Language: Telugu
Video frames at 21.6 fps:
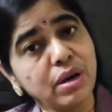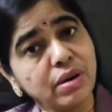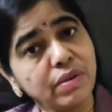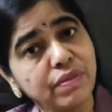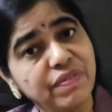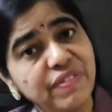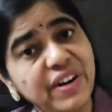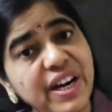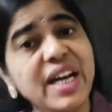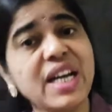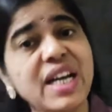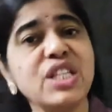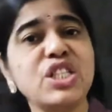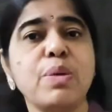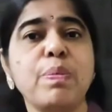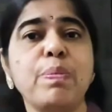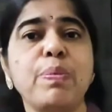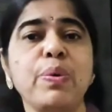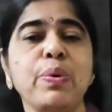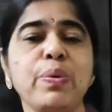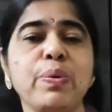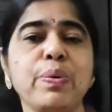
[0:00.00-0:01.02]
ఒక విండ్
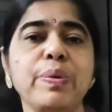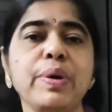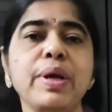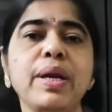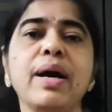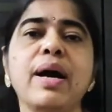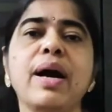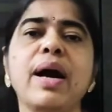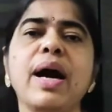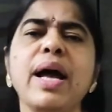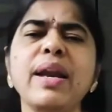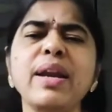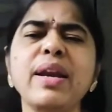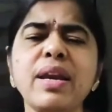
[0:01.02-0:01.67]
చప్పుడు ఇలా